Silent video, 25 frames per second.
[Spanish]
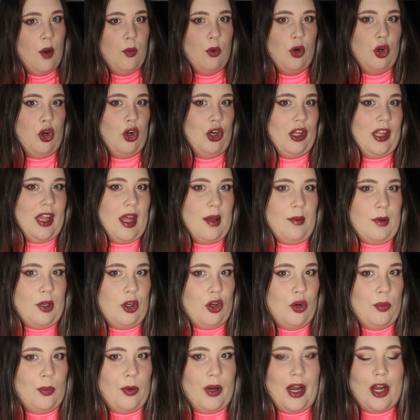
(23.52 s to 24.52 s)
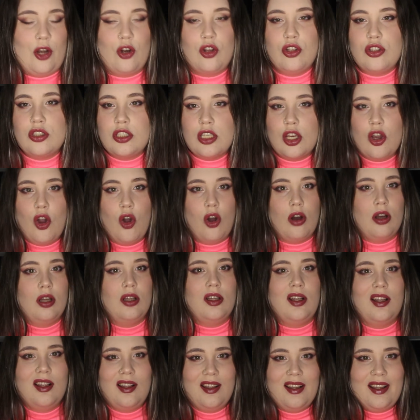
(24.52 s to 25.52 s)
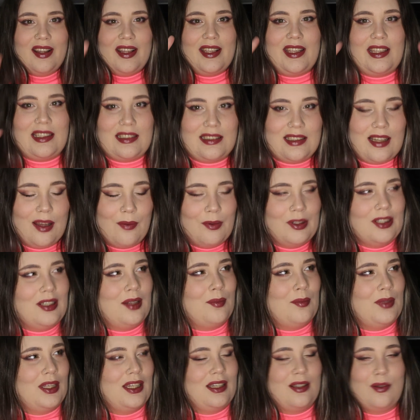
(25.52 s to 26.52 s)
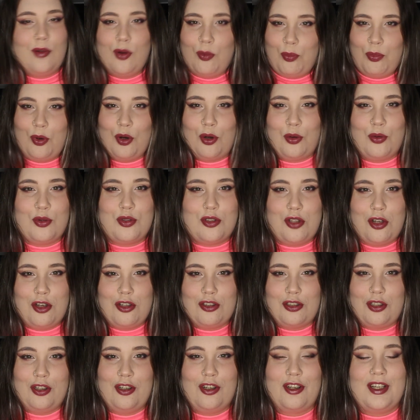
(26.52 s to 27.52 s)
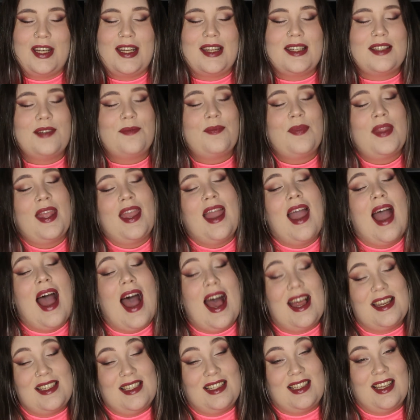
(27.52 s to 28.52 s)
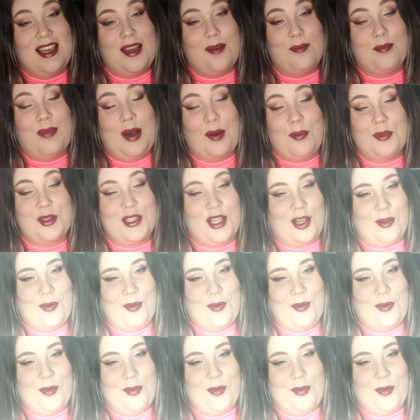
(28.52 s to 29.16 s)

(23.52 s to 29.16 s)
lo mejor queda mejor por la noche o quién sabe, también por gusto los colores Así que vamos a